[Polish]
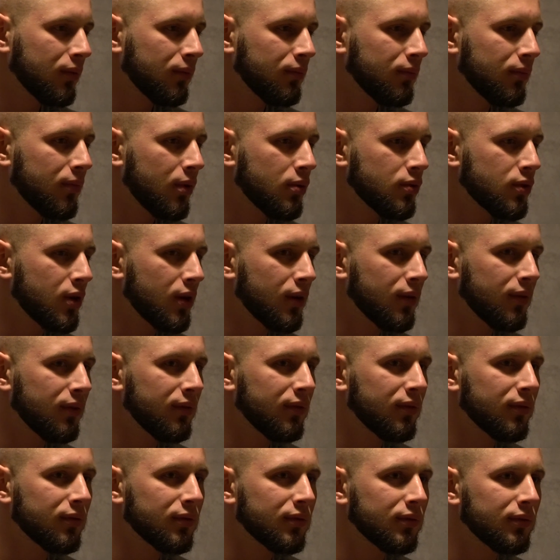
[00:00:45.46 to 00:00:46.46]
może
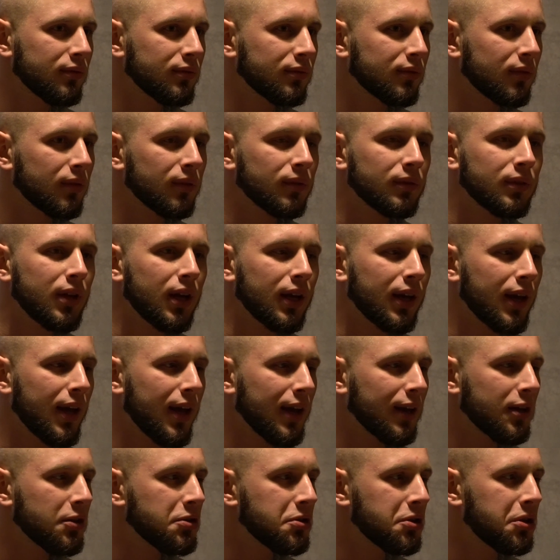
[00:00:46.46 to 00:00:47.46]
takie
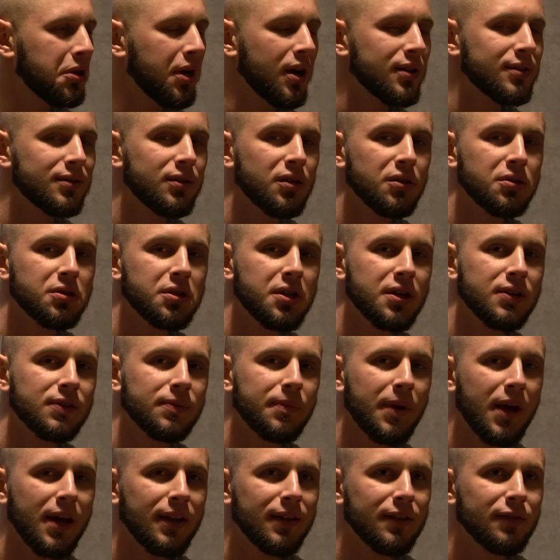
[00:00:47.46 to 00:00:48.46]
jakieś drastyczne
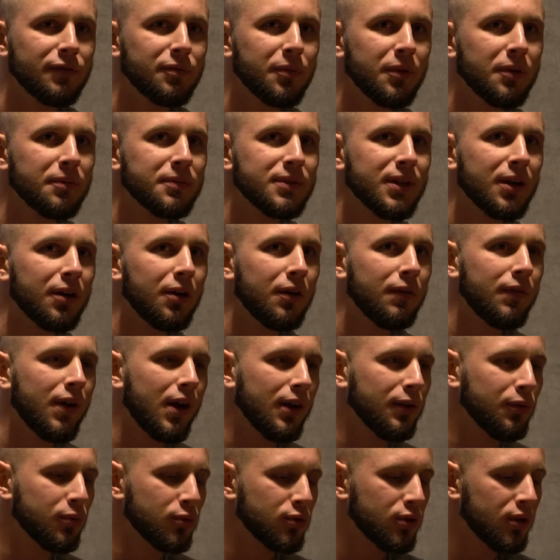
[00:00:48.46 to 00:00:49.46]
zmiany w moim
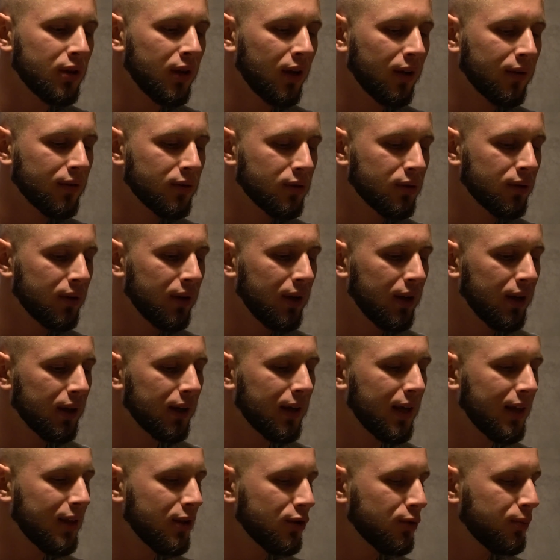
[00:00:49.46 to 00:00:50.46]
zachowaniu, że tak
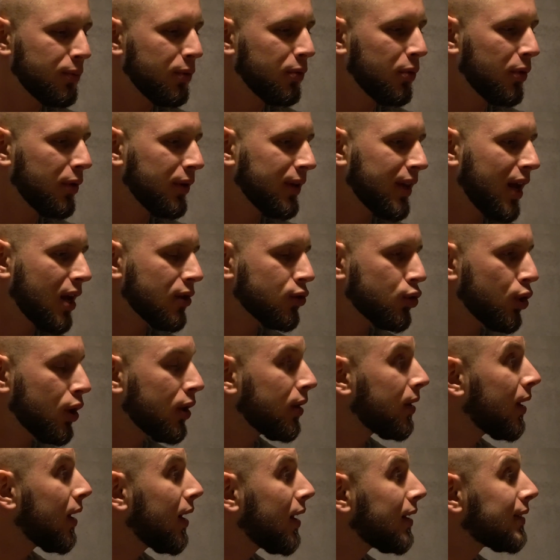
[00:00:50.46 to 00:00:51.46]
kiedyś było
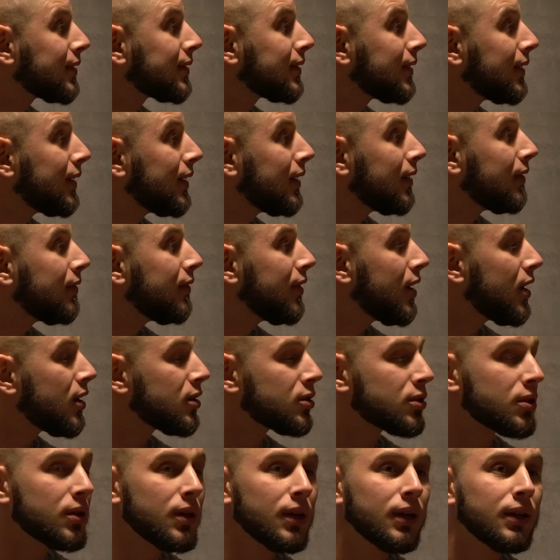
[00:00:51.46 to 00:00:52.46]
inaczej, teraz
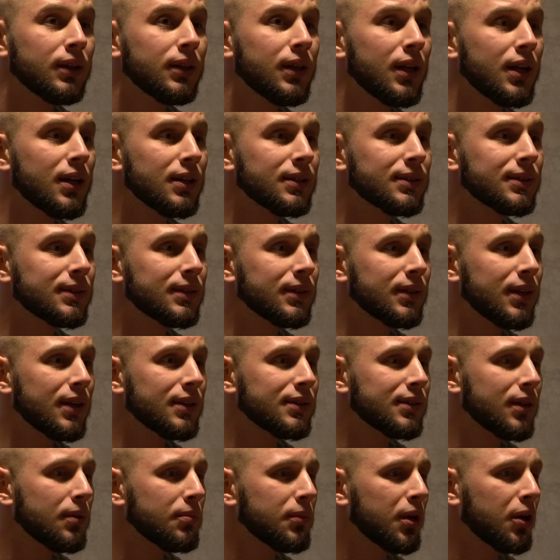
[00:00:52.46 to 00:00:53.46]
wiesz, Teraz
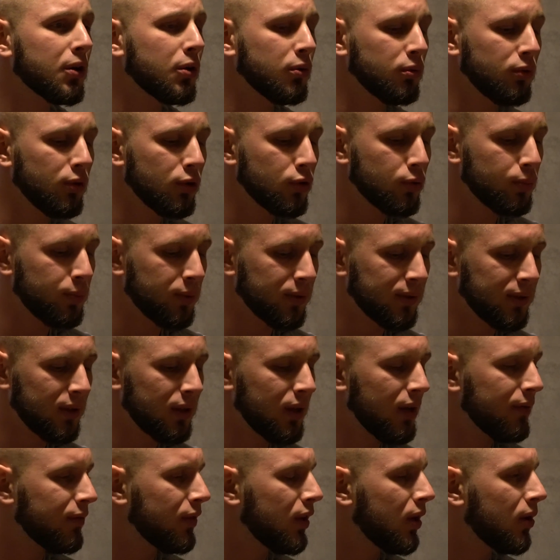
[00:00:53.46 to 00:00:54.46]
jestem taką dość
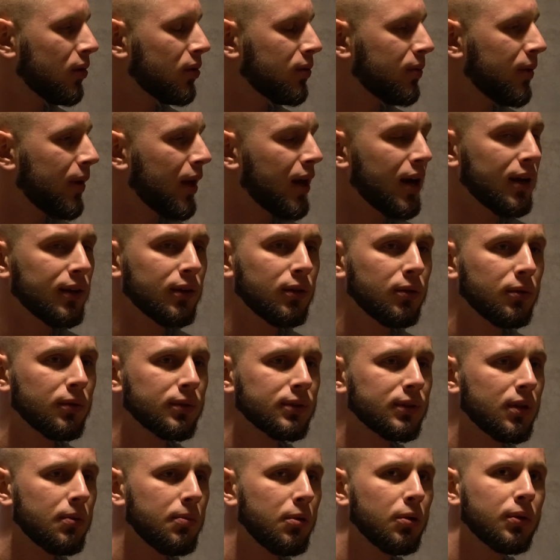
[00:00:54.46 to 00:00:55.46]
pozytywnie odbieraną
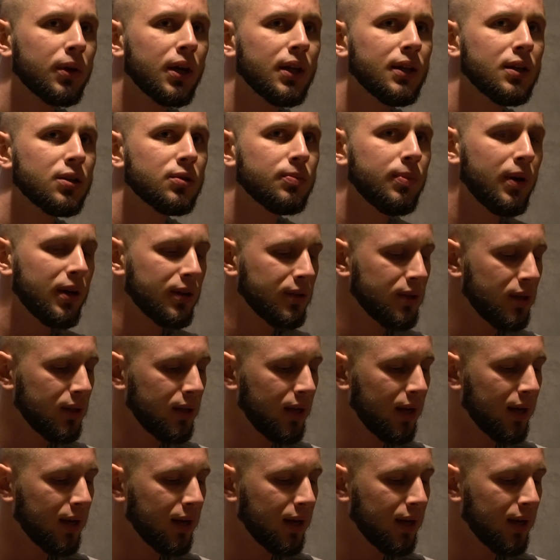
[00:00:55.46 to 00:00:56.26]
osobą, kiedyś bardziej